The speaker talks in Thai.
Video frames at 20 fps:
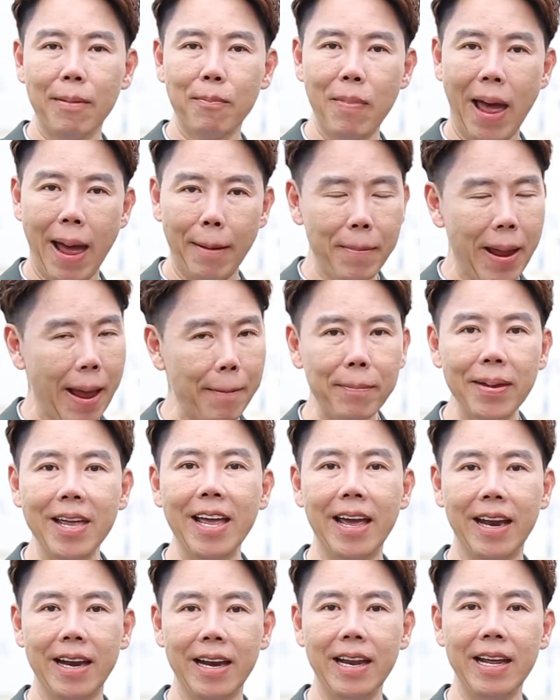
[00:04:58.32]
แบบแฮปปี้
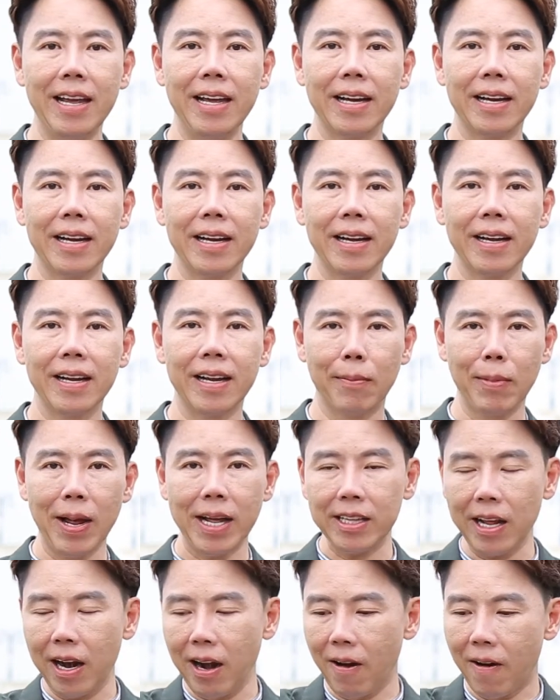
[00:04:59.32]
เอนดิ้งเห็นไหม
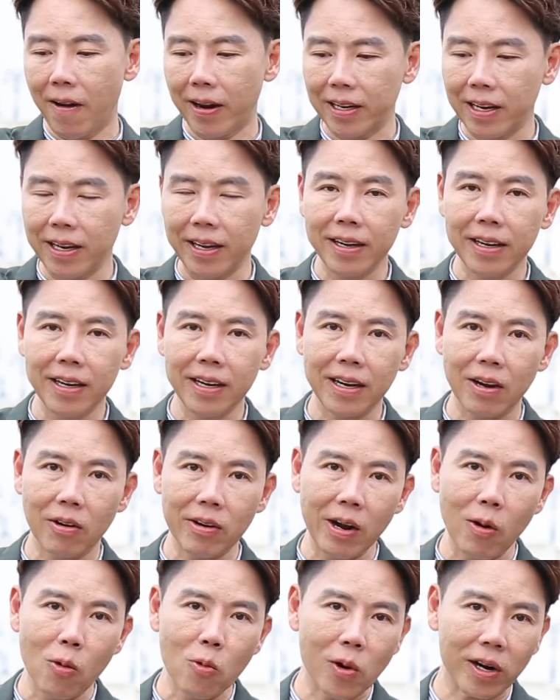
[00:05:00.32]
ตลอดเลยเขา
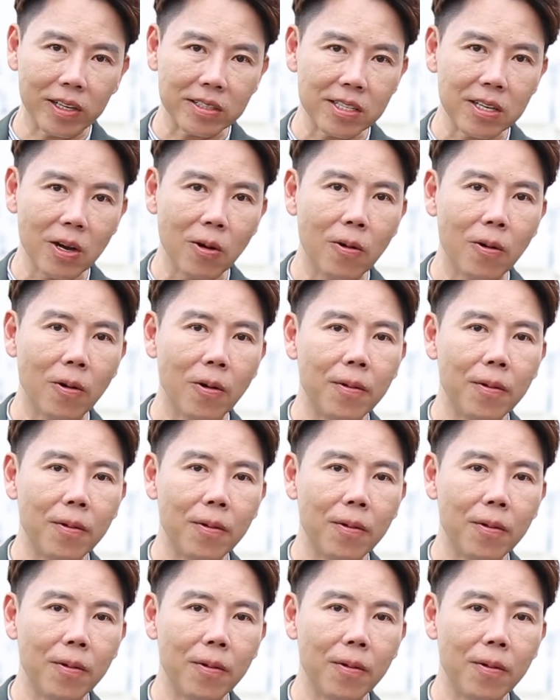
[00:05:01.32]
เรียกห่วงโซ่